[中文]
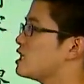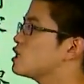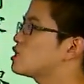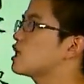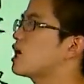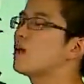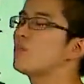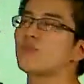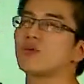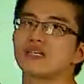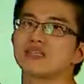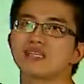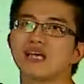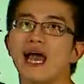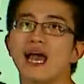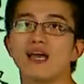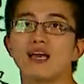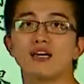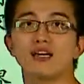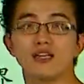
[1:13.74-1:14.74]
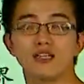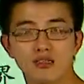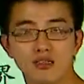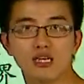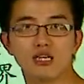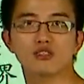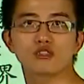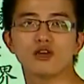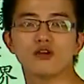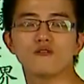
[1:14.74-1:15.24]
一场比赛
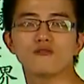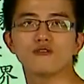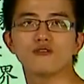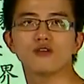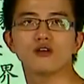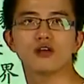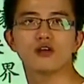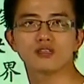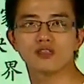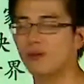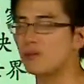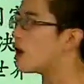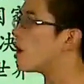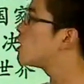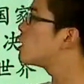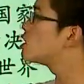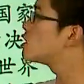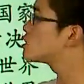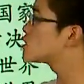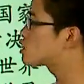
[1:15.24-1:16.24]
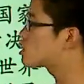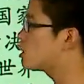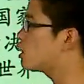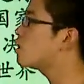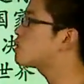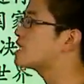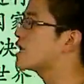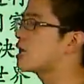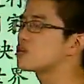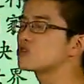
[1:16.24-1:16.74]
定胜负。那么十
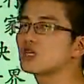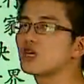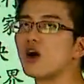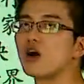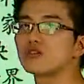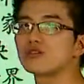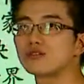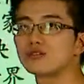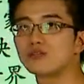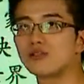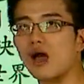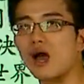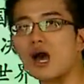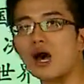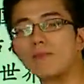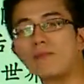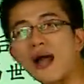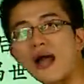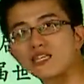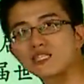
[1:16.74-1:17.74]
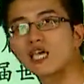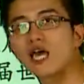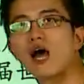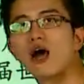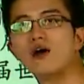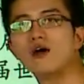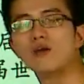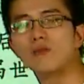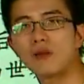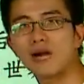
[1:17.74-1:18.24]
六强之后啊，八强，
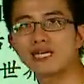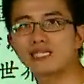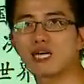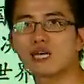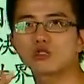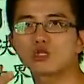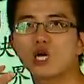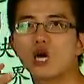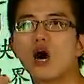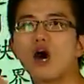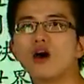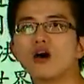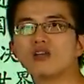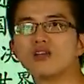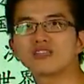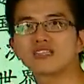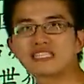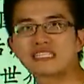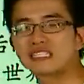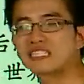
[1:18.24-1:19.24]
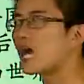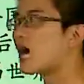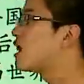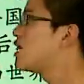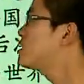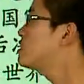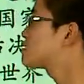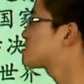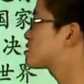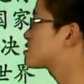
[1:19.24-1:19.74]
八强之后四强，
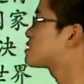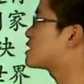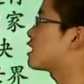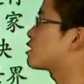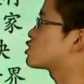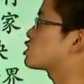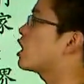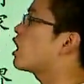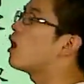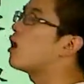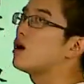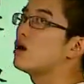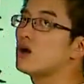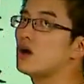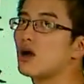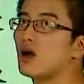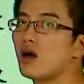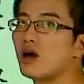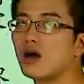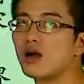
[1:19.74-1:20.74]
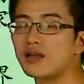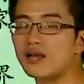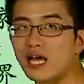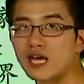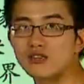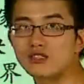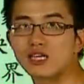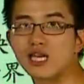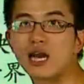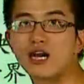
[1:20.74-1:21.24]
四强之后。呃，
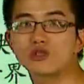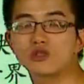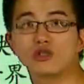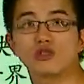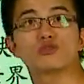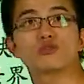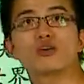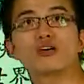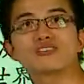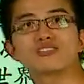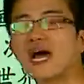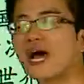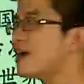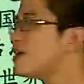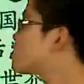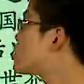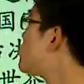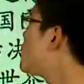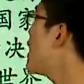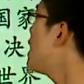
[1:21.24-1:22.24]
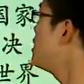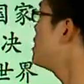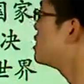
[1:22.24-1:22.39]
两强就是决赛，对吧？